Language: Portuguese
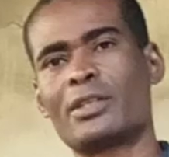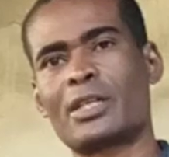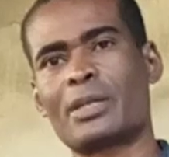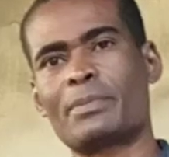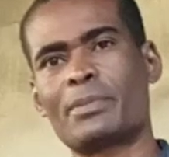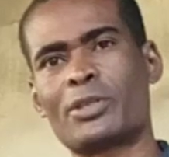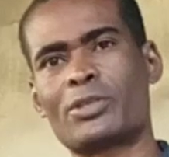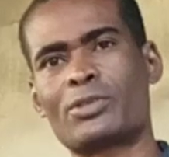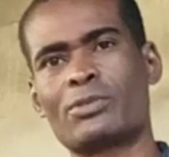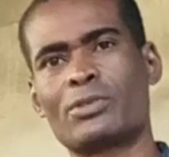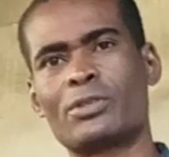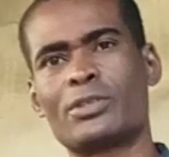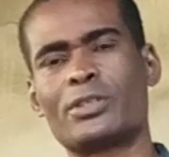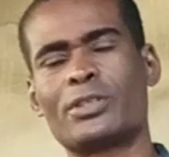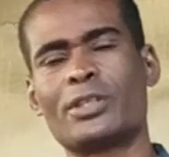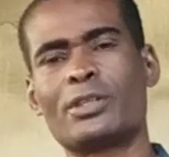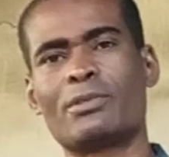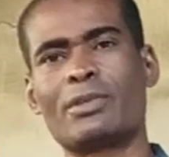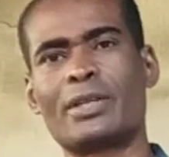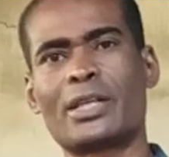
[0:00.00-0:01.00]
que a pessoa te
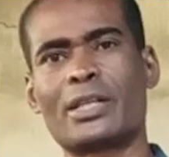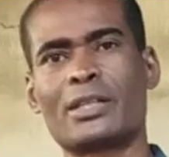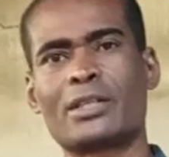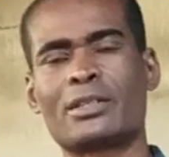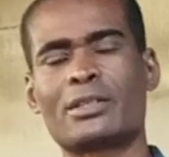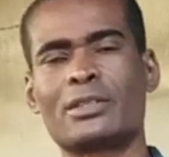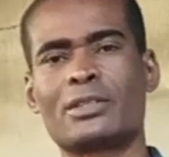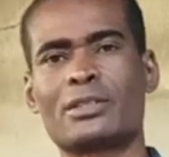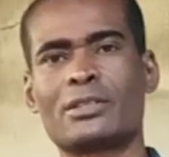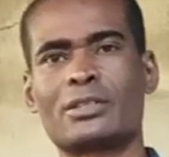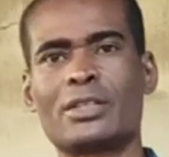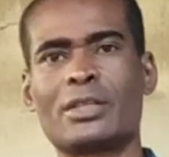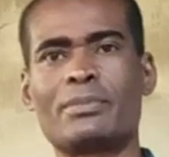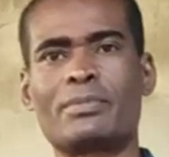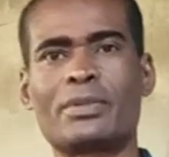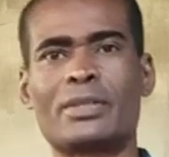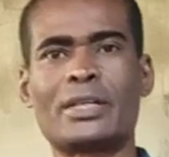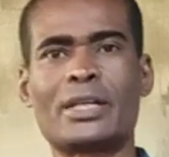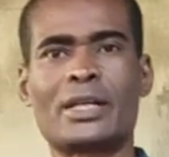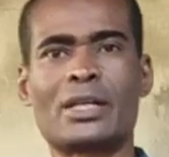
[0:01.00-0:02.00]
deu ela
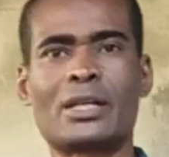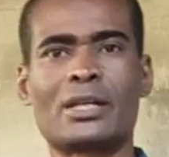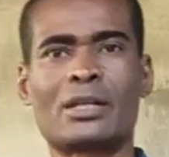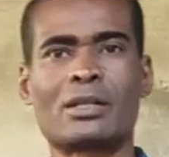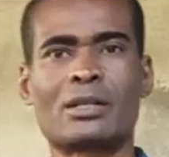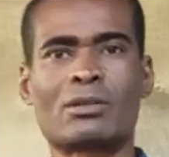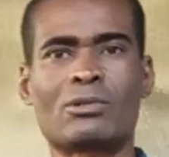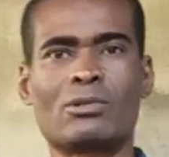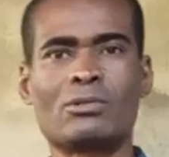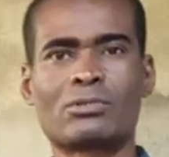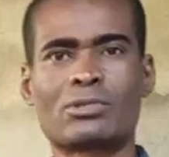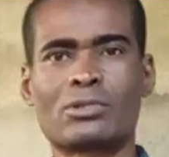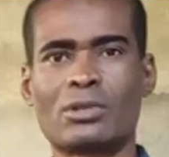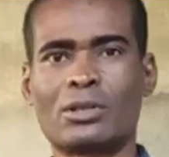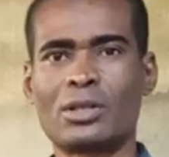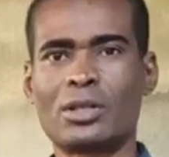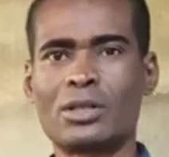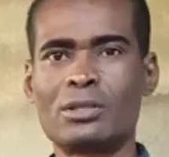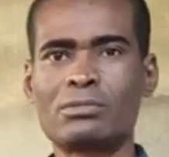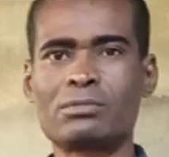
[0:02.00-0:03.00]
sempre dá com o
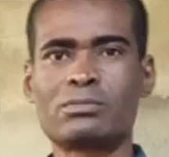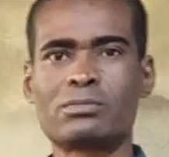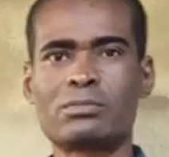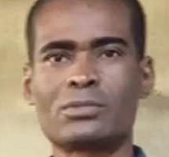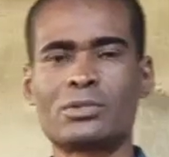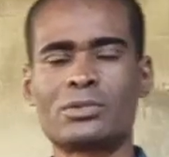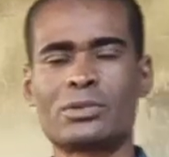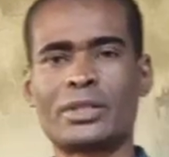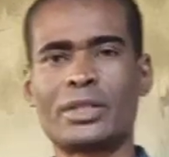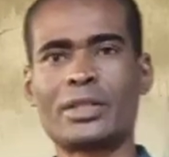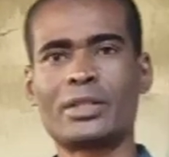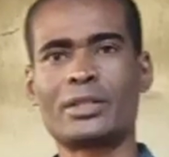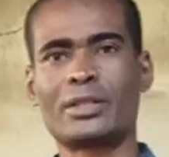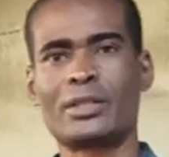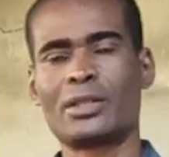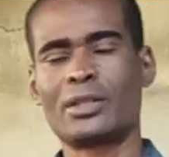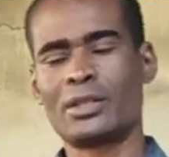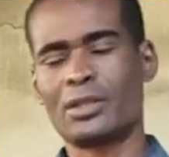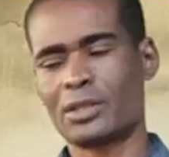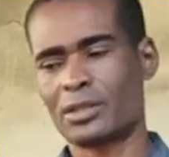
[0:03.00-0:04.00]
torrão, né?
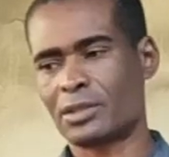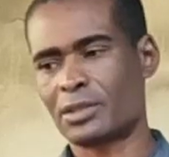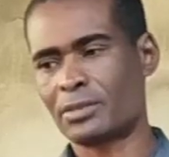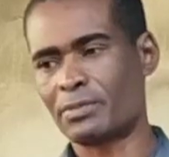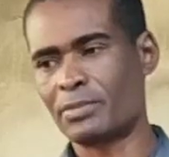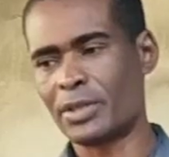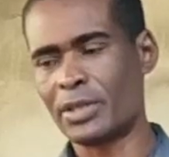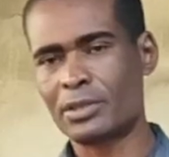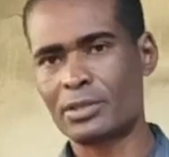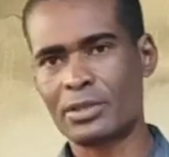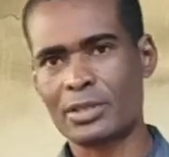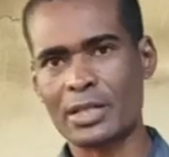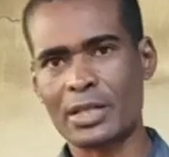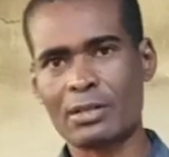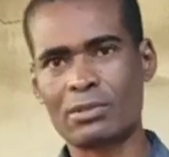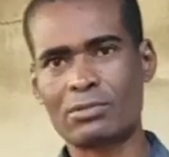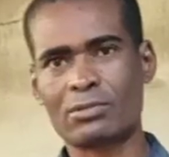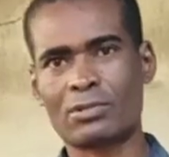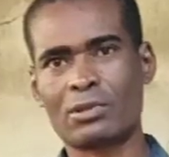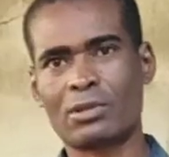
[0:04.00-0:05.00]
Tem que tirar
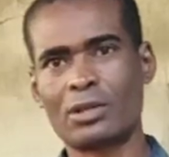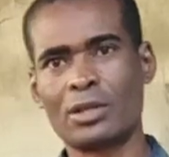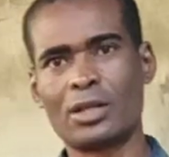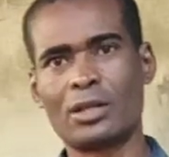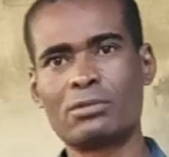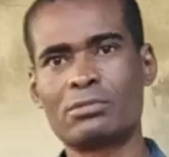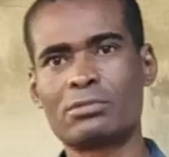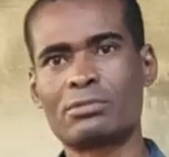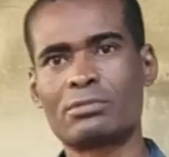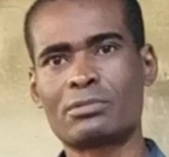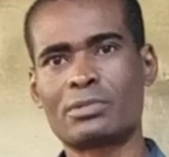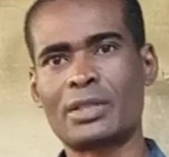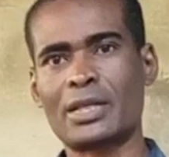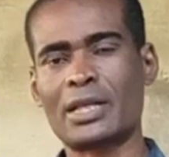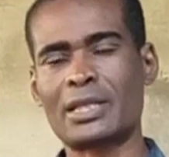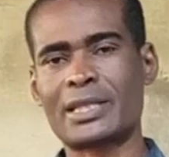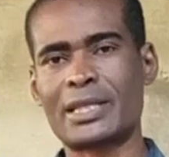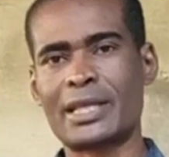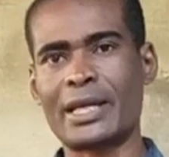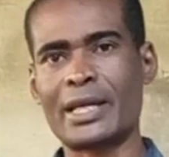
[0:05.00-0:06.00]
com o torrão da
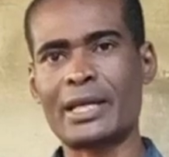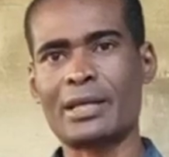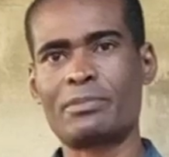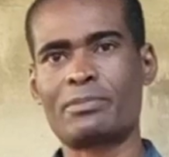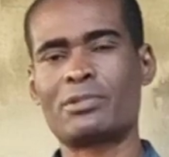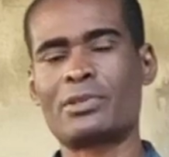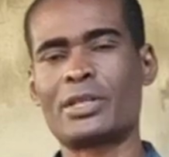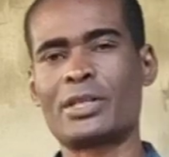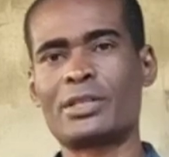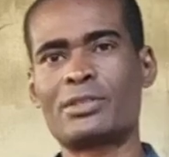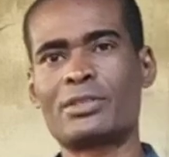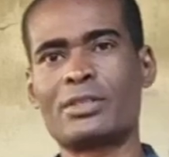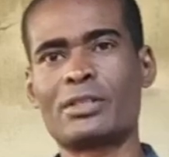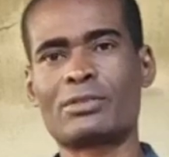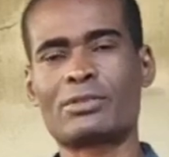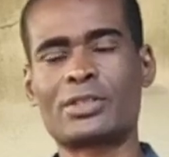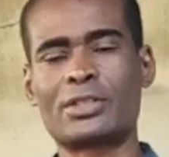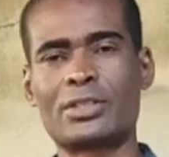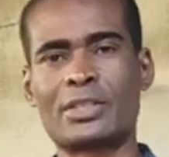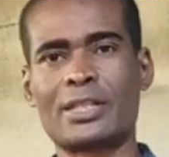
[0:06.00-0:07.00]
terra, porque senão
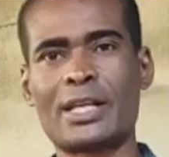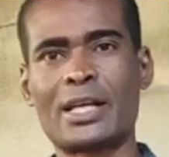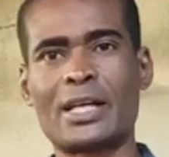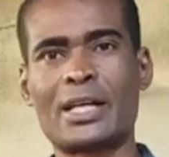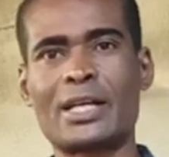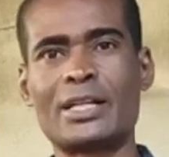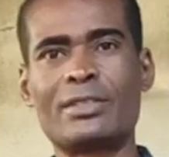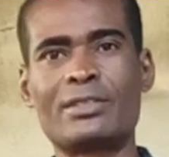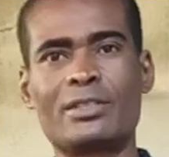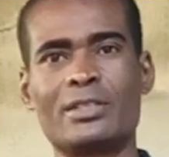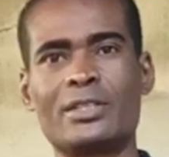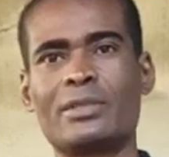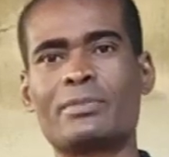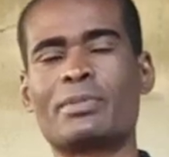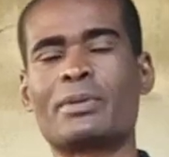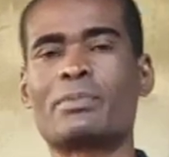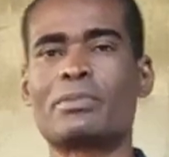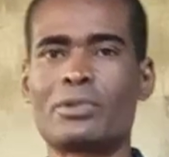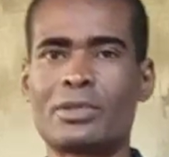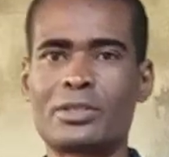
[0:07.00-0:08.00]
se tirar a raiz
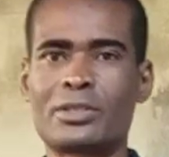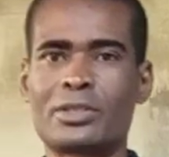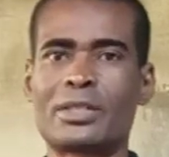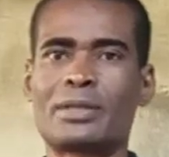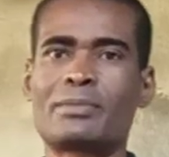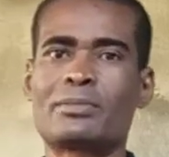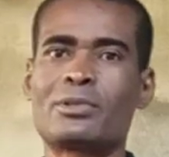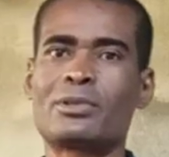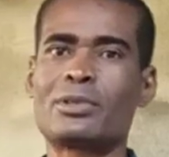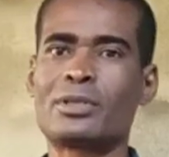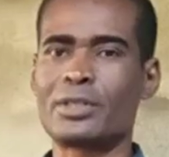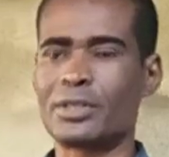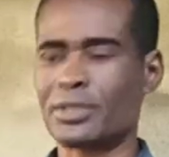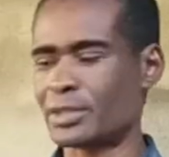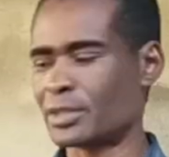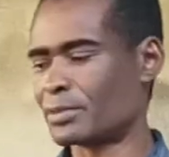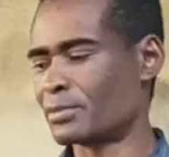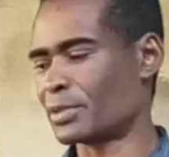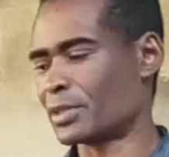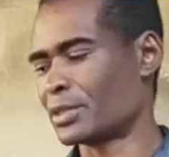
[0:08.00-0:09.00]
limpa pode estar tá morrendo
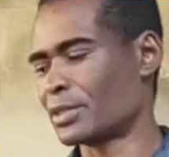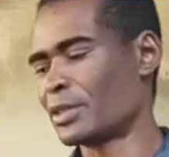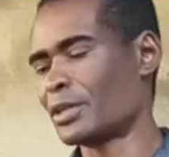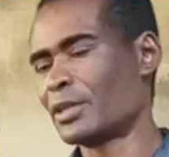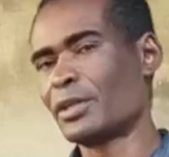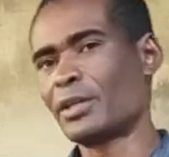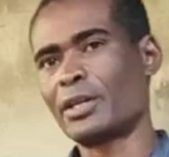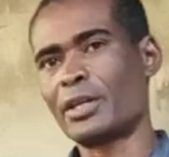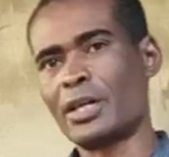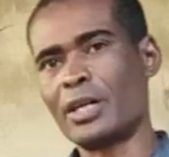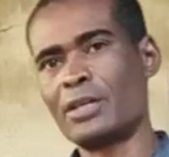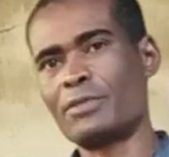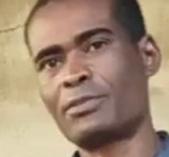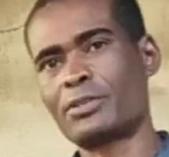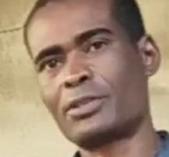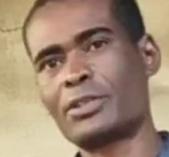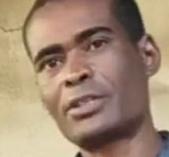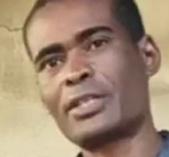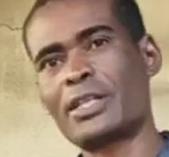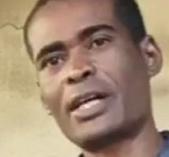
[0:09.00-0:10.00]
também. Aí eu vou
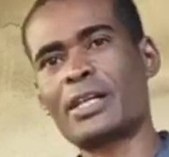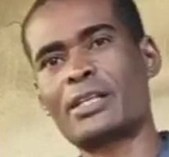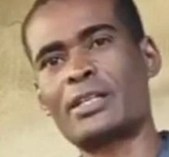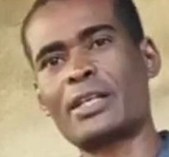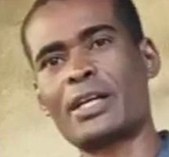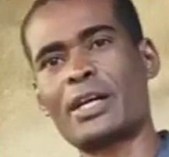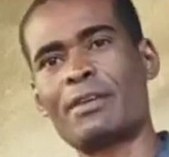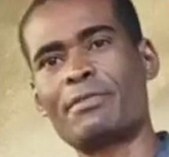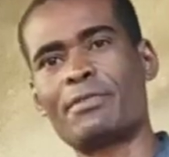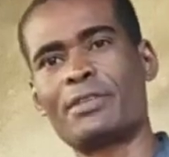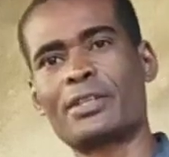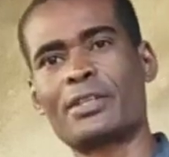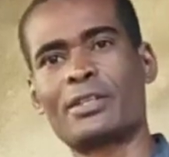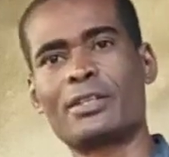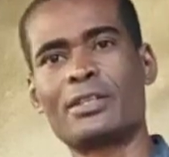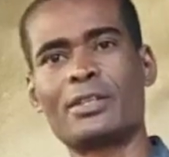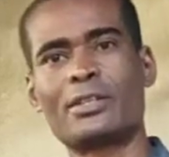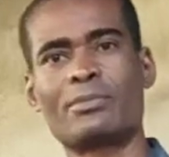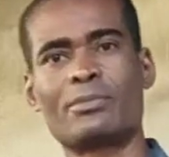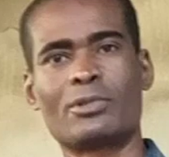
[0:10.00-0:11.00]
tirar aqui a venca
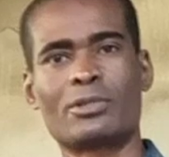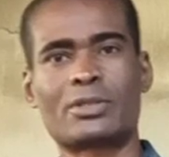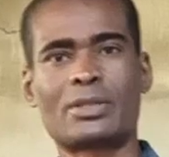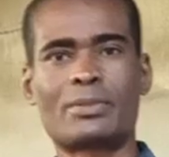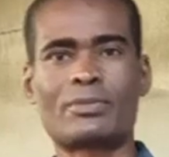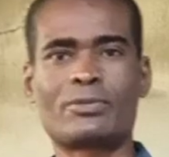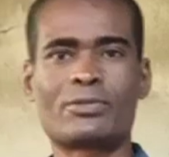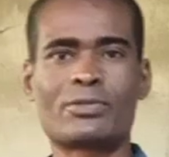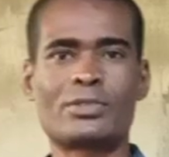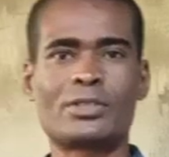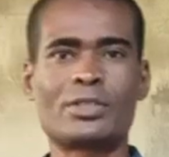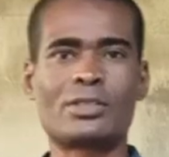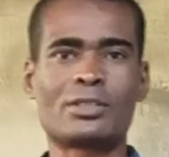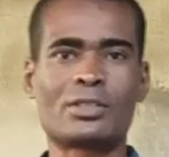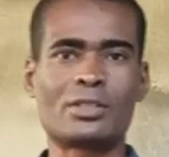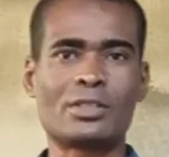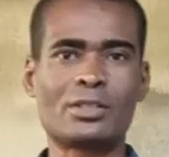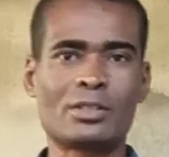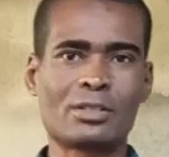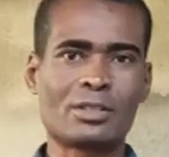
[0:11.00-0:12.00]
aqui, mostrar para vocês
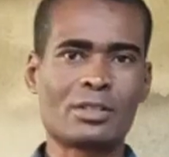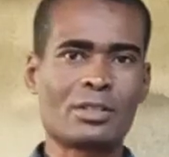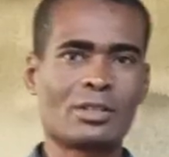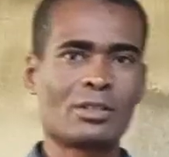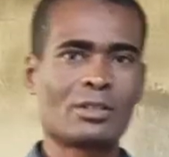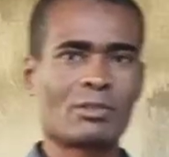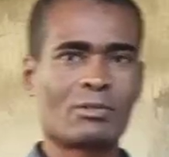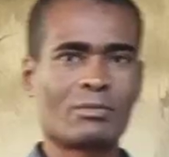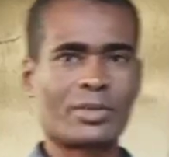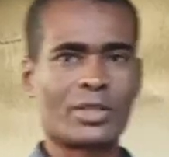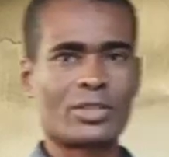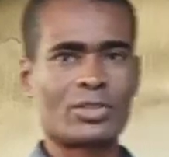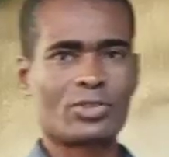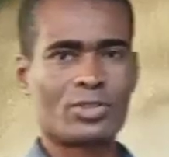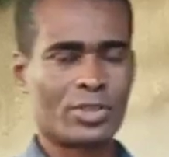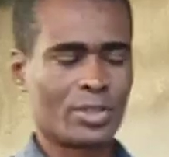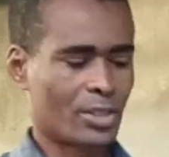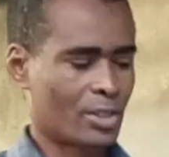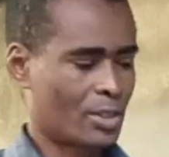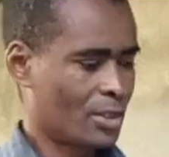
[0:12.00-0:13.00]
aqui como é que
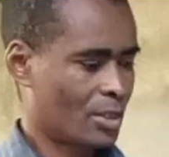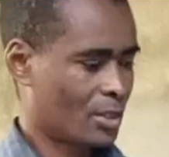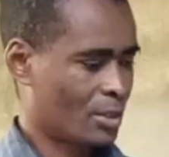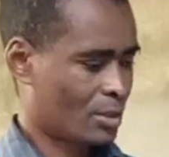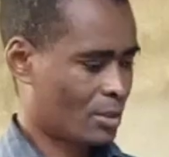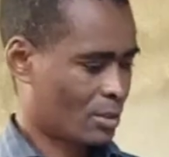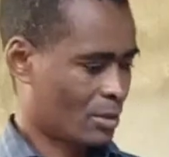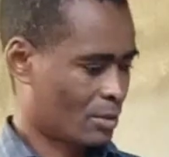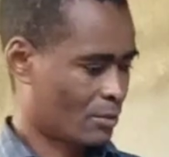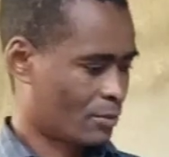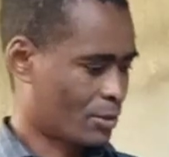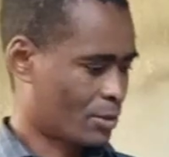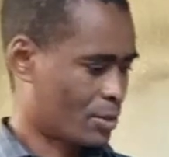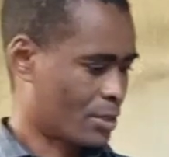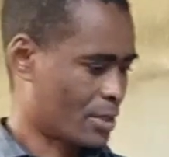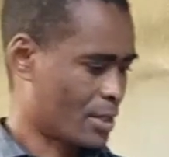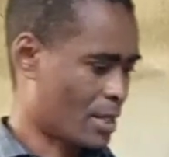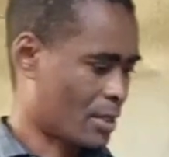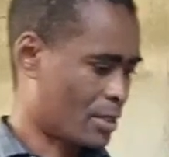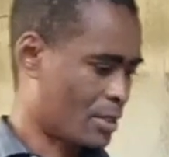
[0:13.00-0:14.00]
tira aqui. Eu vou
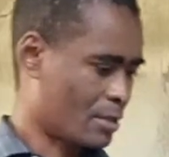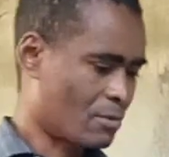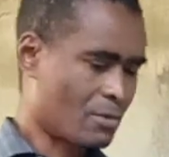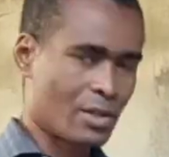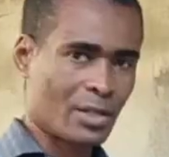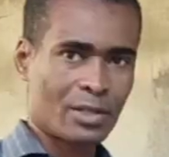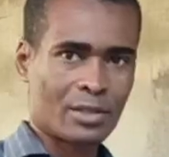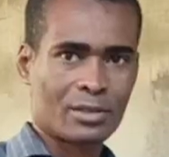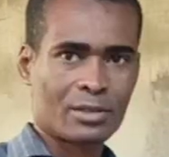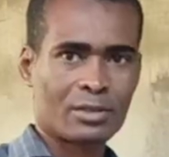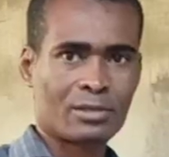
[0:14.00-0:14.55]
tirar aqui com a,